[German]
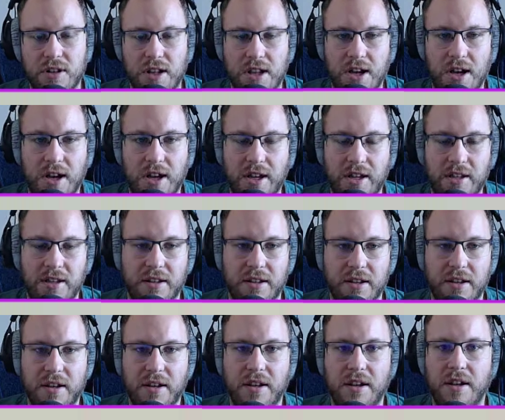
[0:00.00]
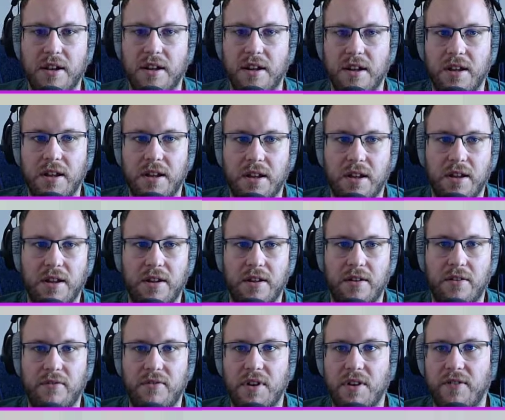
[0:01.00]
Line.
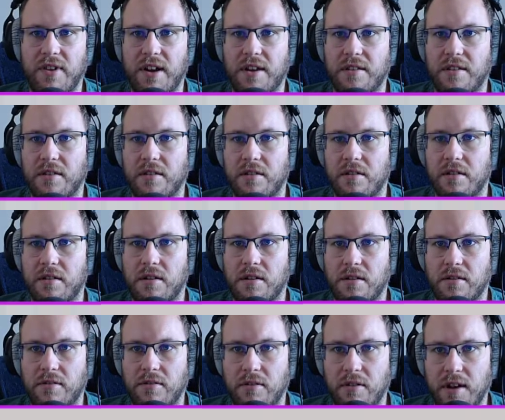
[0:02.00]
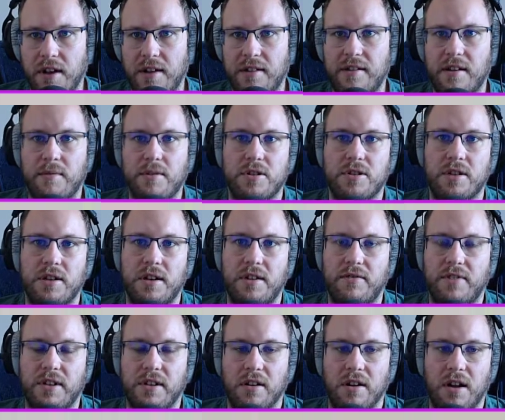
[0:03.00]
Wir werden zuerst einmal schnell
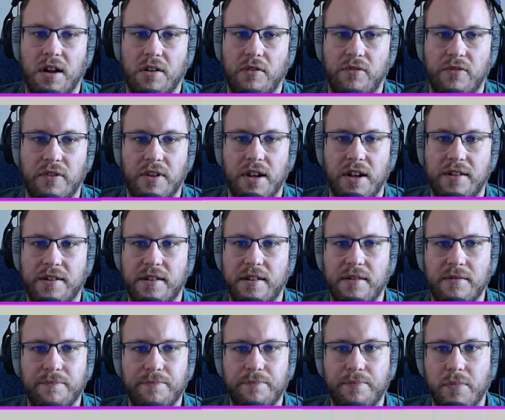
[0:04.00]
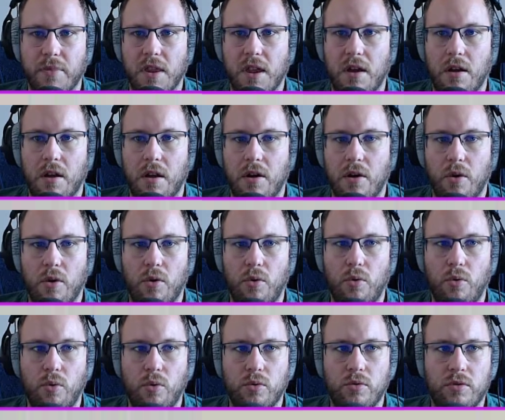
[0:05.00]
wieder laufen lassen.
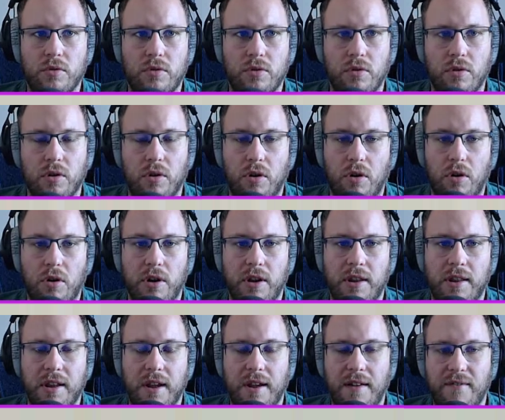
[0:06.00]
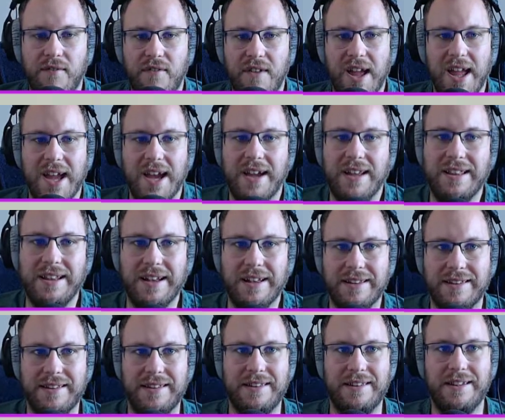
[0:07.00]
Und heute wäre
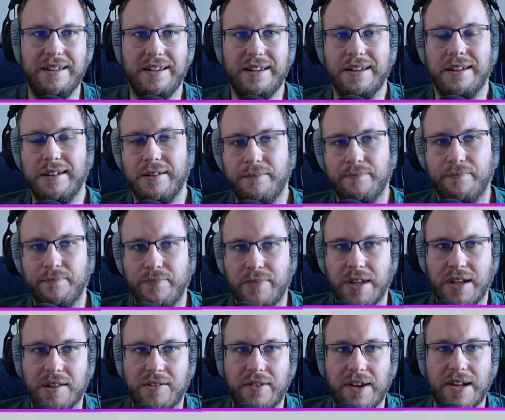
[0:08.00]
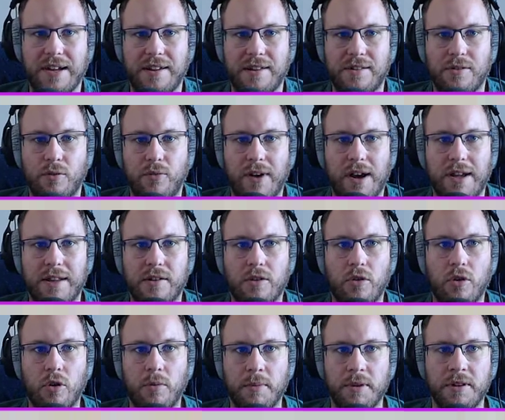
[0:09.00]
das Ziel, dass wir eigentlich so weit
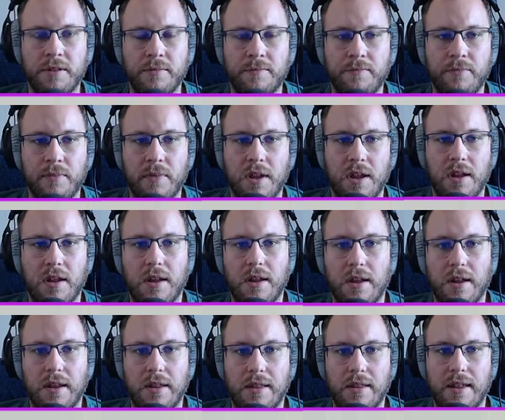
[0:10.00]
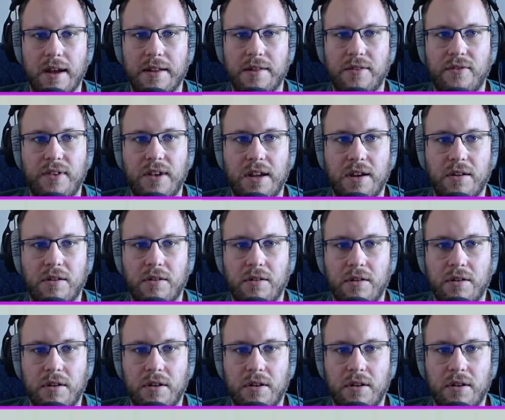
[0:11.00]
kommen, dass wir